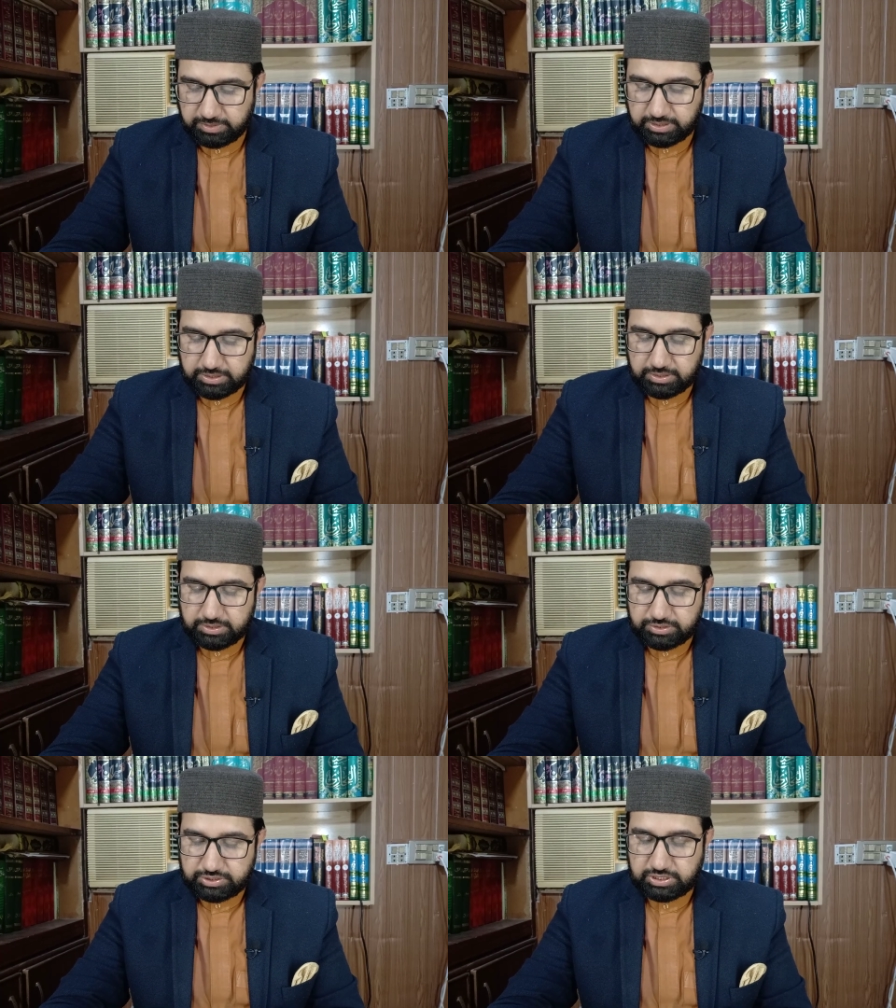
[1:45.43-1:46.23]
में
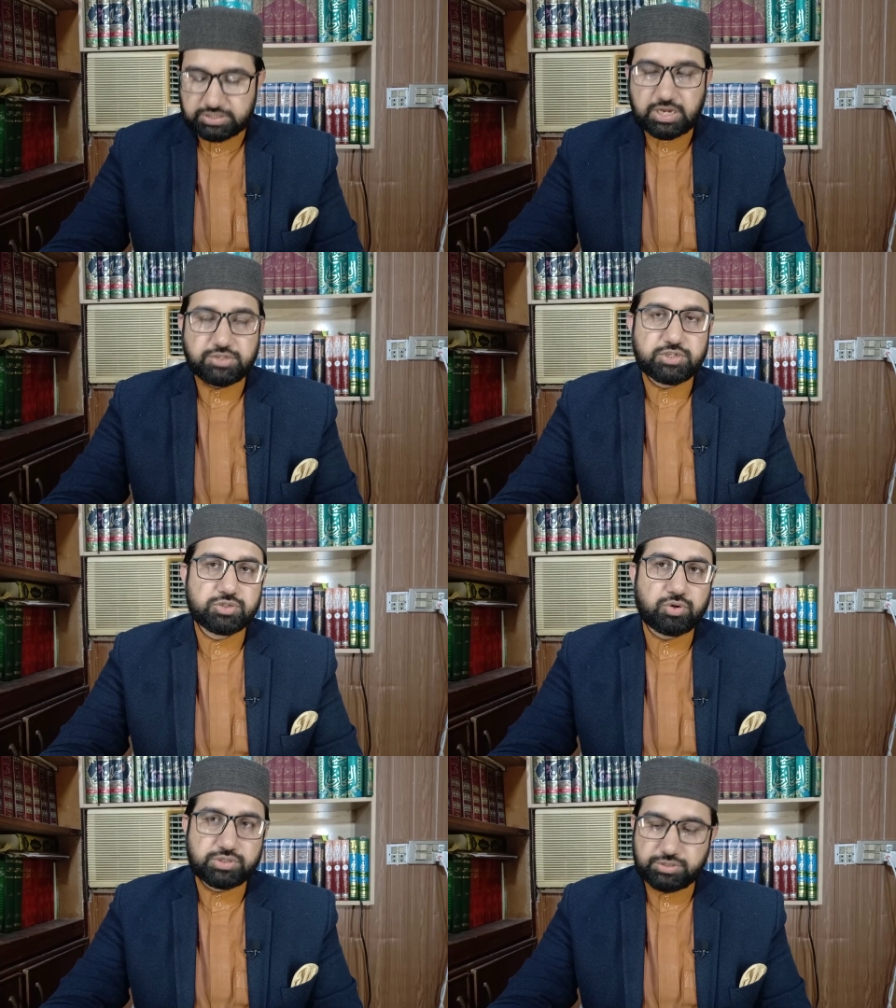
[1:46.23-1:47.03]
छः हज़ार छः
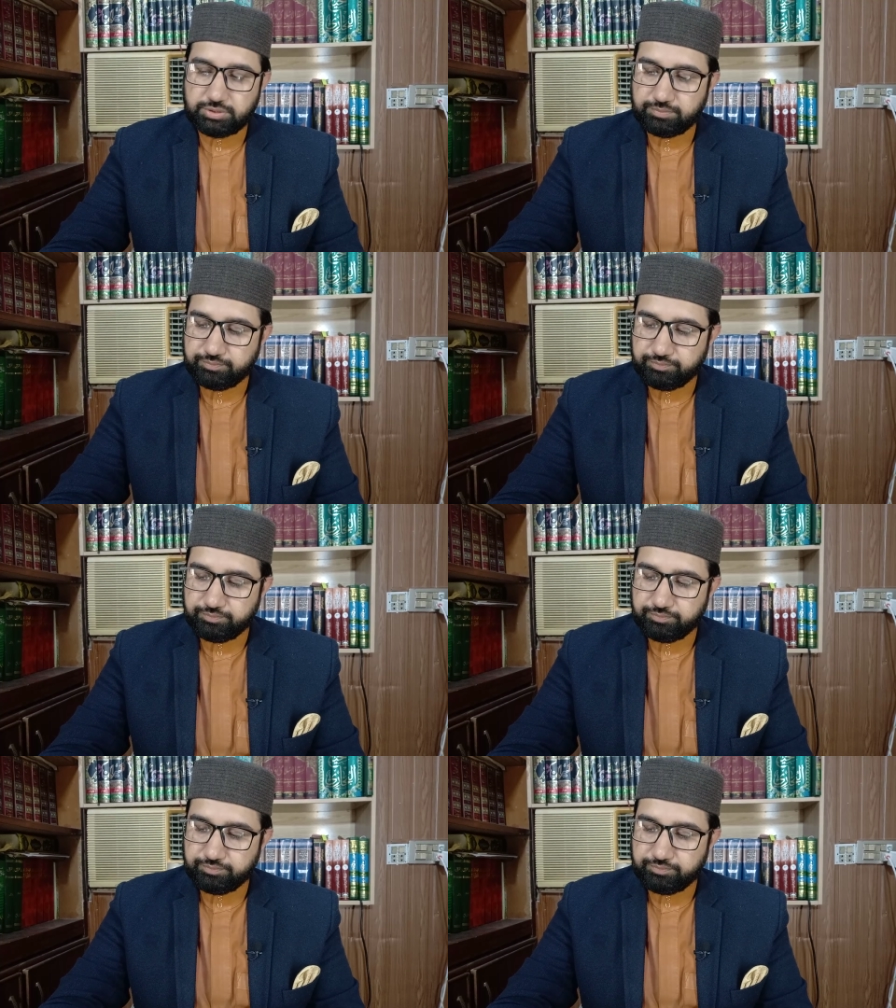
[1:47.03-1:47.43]
सौ अस्सी